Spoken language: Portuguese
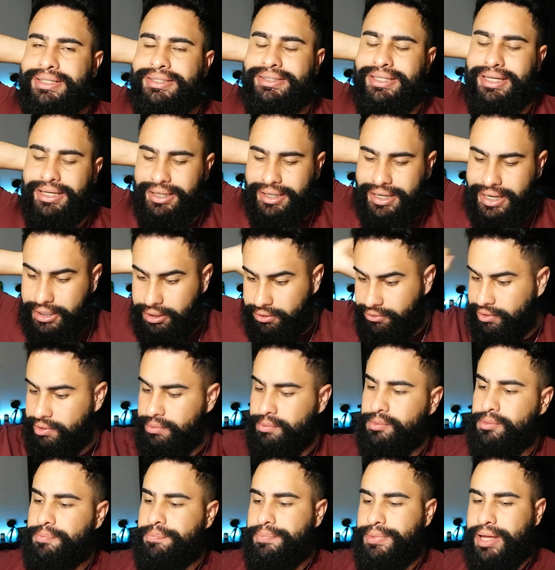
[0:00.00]
tá ligado?
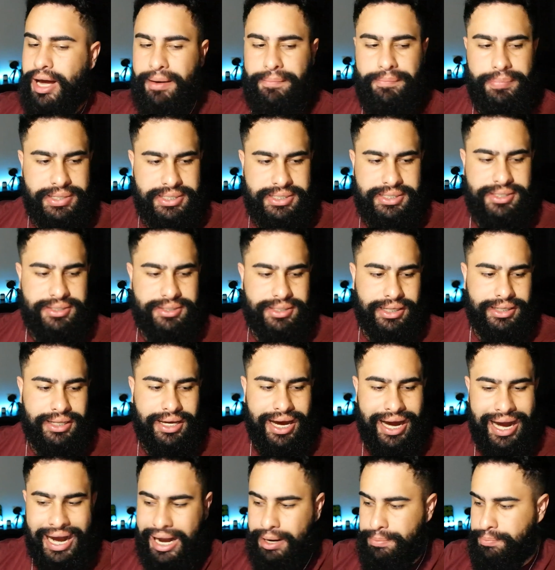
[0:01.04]
Vamos dar uma pesquisada
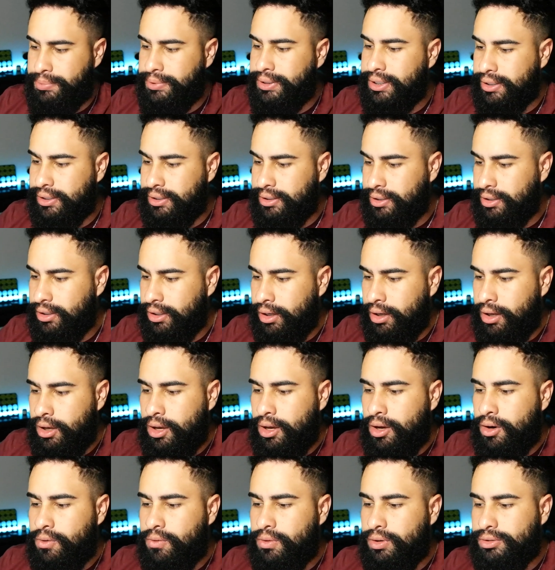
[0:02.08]
rápida aqui
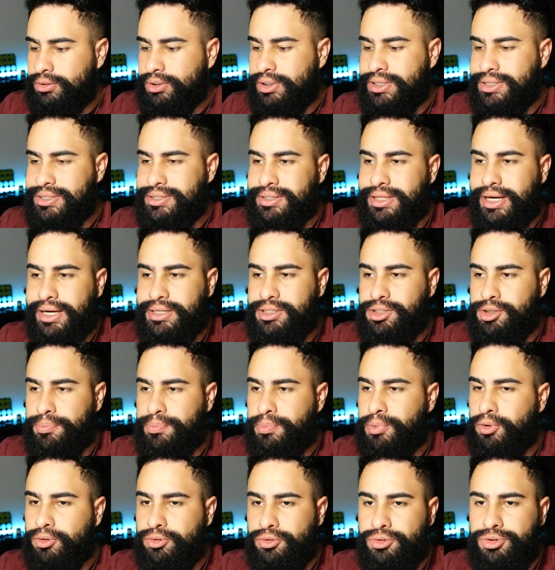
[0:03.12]
quanto que está este
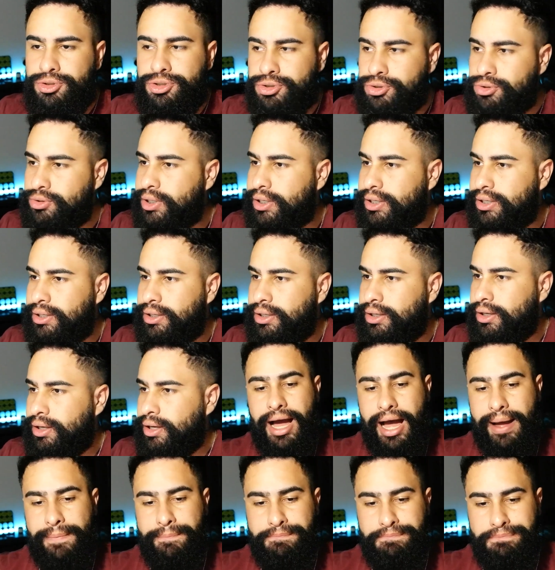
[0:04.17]
produtinho aqui,
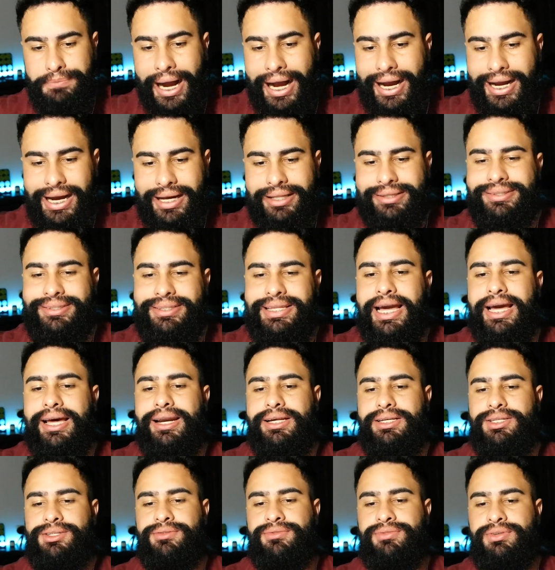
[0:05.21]
a
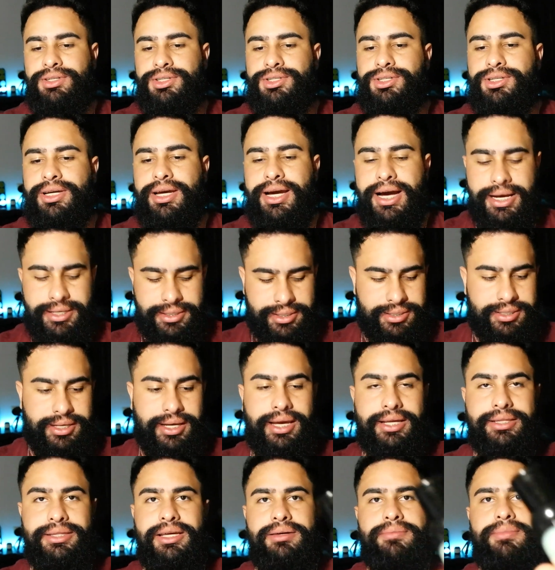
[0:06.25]
bagatela de 20 reais. Essa aqui é até